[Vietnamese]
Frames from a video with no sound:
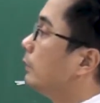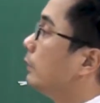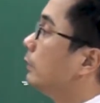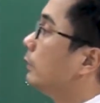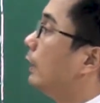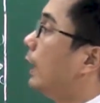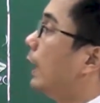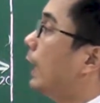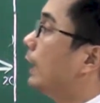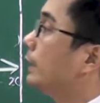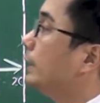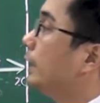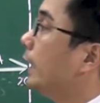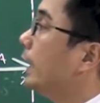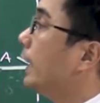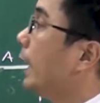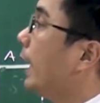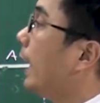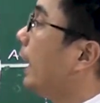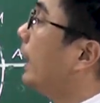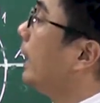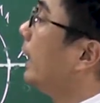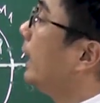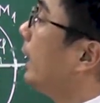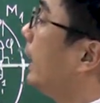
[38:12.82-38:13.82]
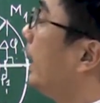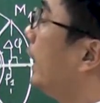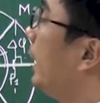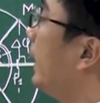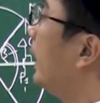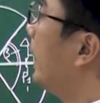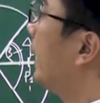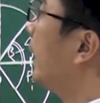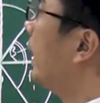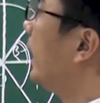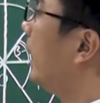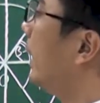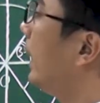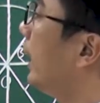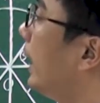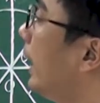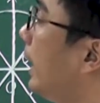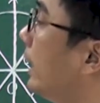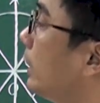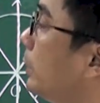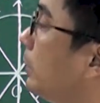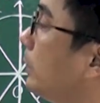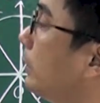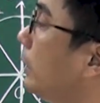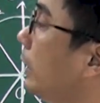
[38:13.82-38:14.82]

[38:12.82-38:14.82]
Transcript: Và trên đây là chúng